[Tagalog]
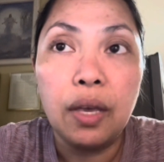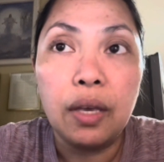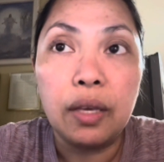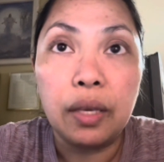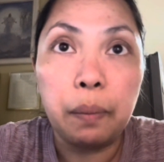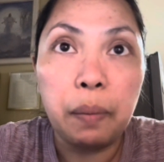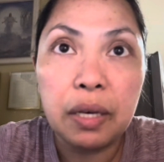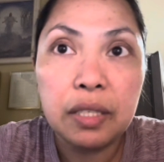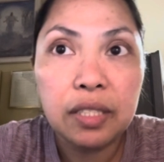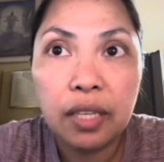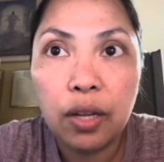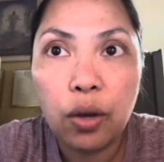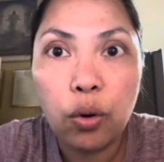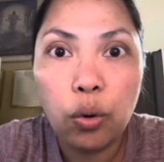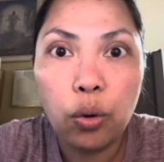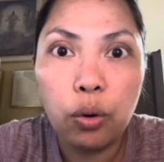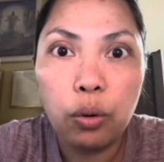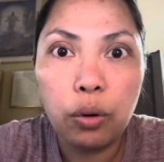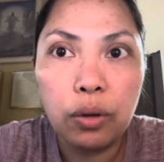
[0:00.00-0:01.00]
gibasa
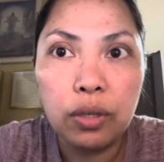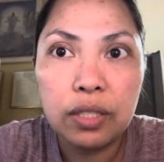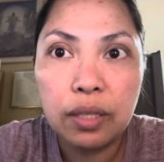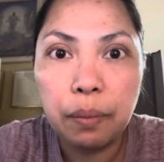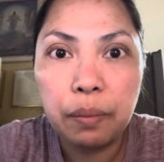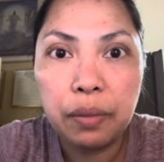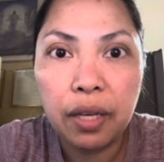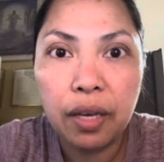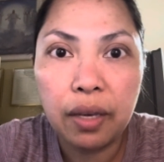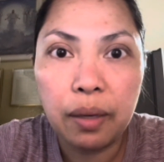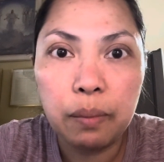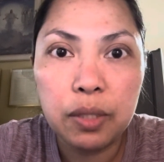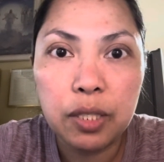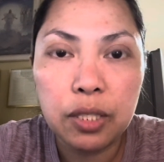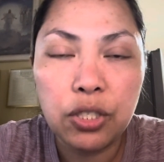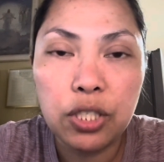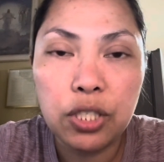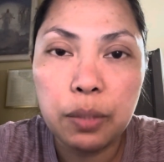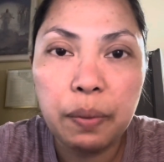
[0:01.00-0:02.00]
nako sometimes
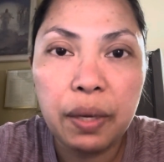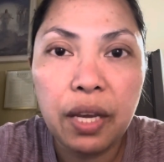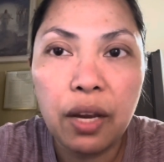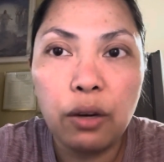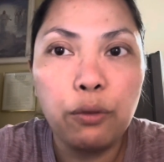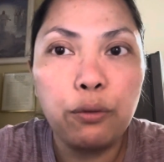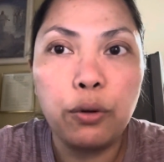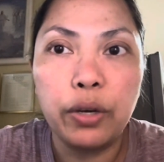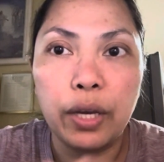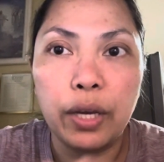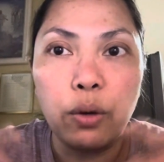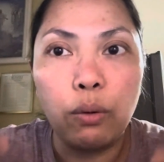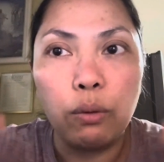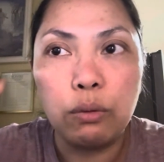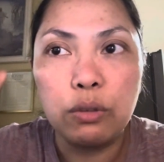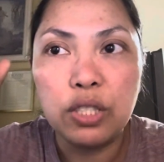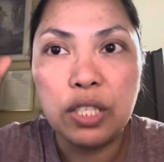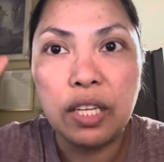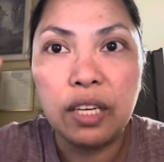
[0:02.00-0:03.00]
just be careful kay kung
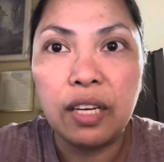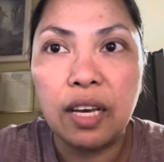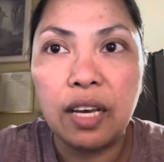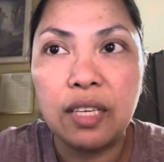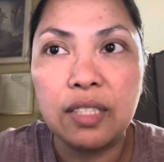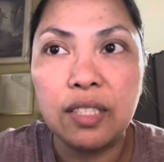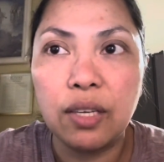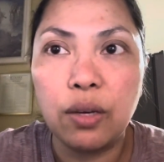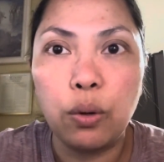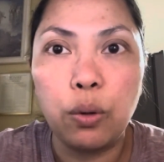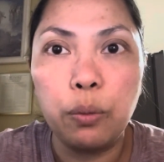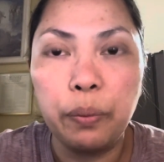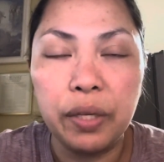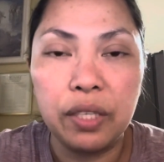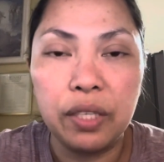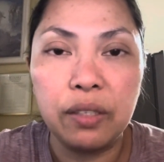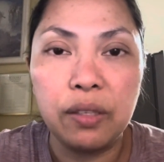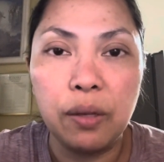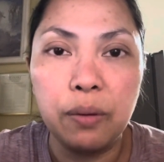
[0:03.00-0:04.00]
unsa lang naa sa open
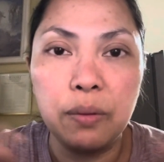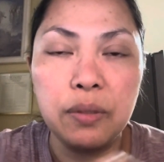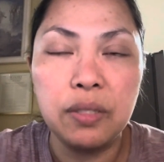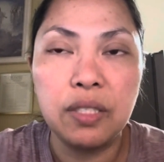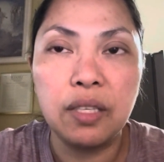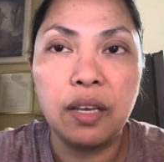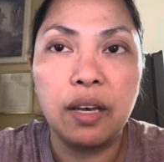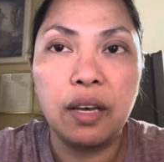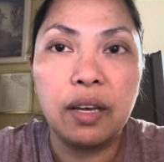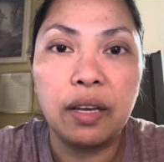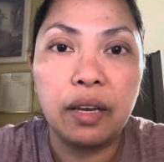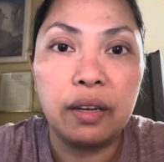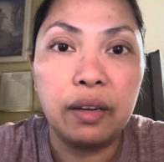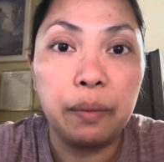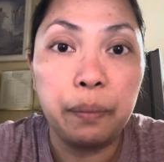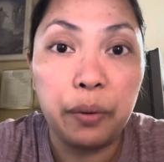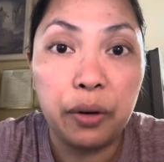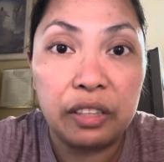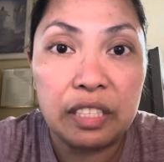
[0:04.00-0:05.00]
and close nga
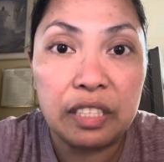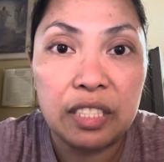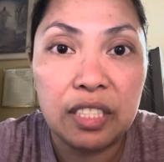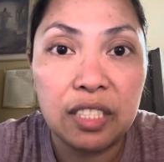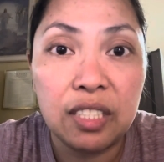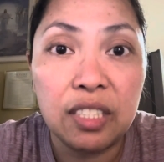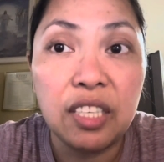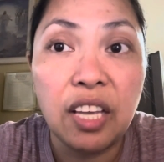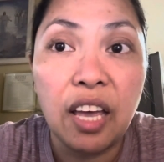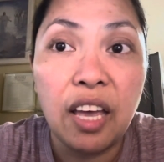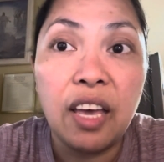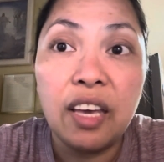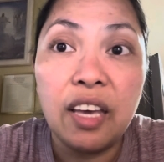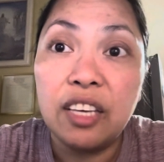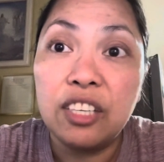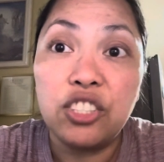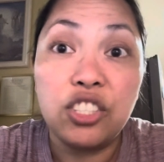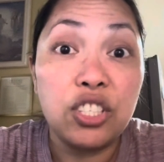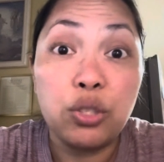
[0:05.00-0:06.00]
kanang parenthesis
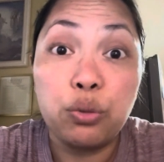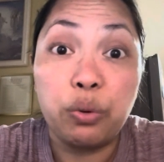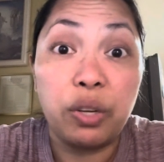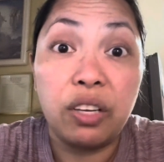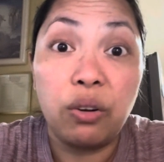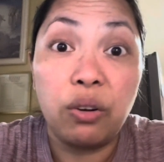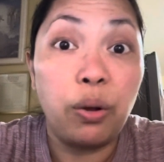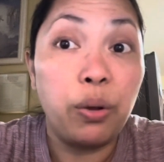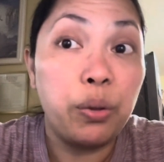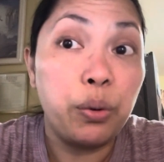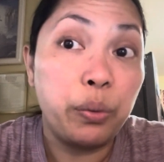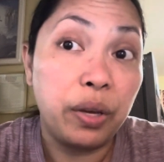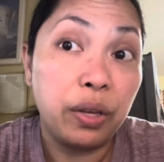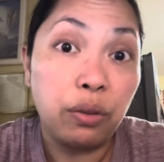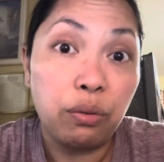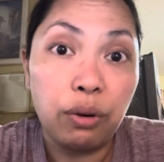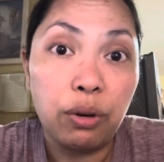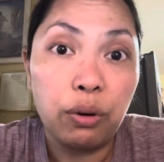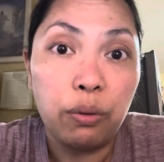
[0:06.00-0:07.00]
just read it all the way
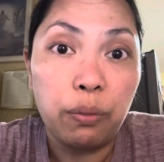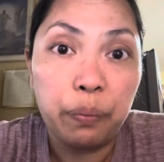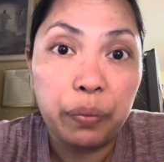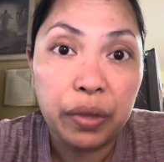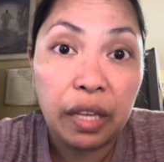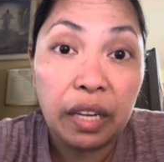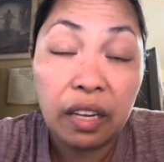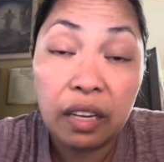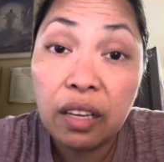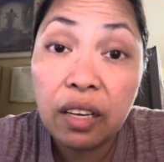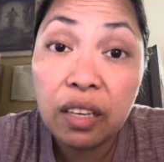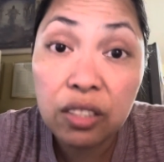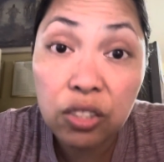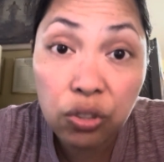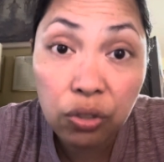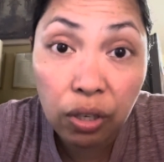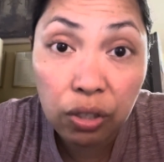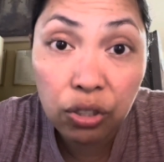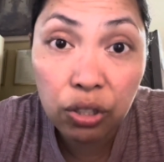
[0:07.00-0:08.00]
through tanan na
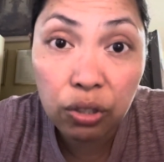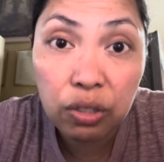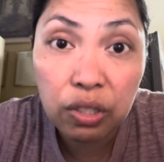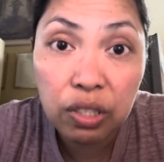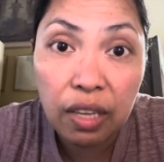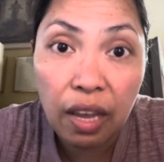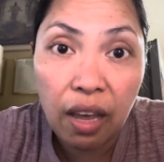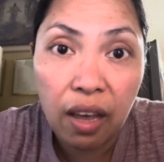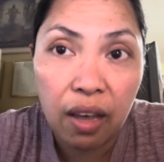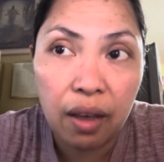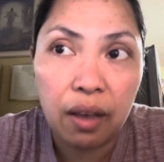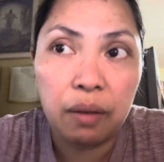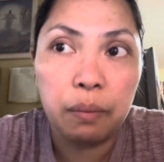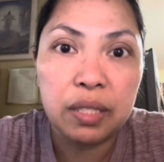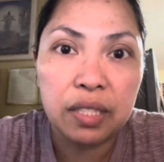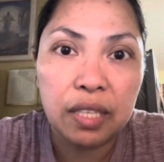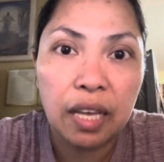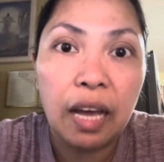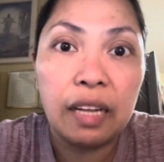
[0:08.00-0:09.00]
instructions diha uh,
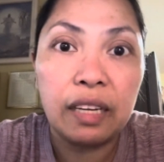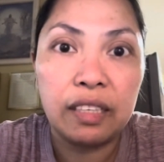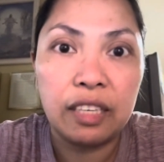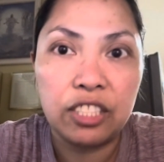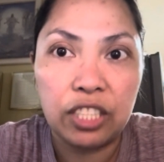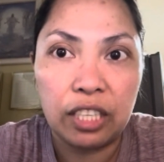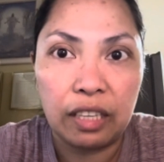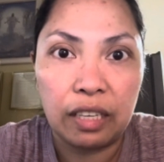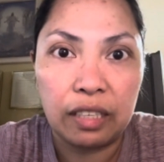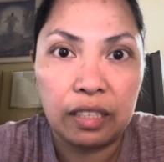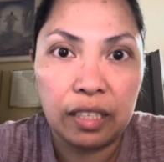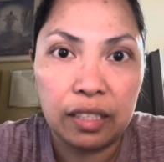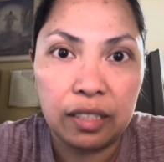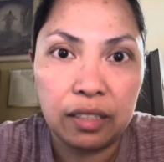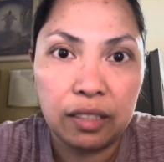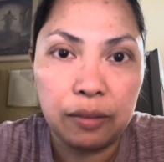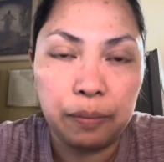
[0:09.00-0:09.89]
basahan lang na siya tanan